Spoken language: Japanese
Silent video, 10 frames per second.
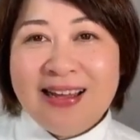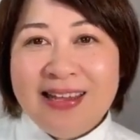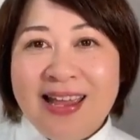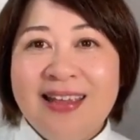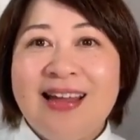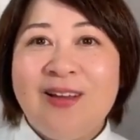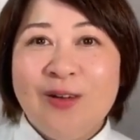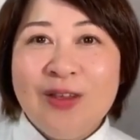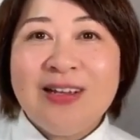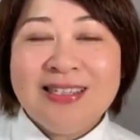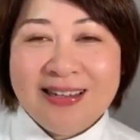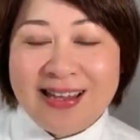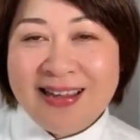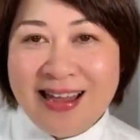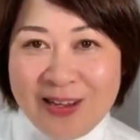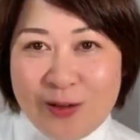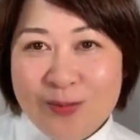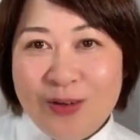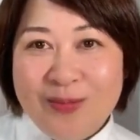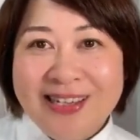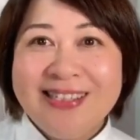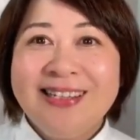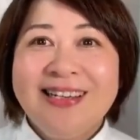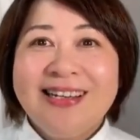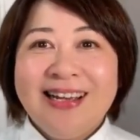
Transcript: できないことは絶対ないと思います。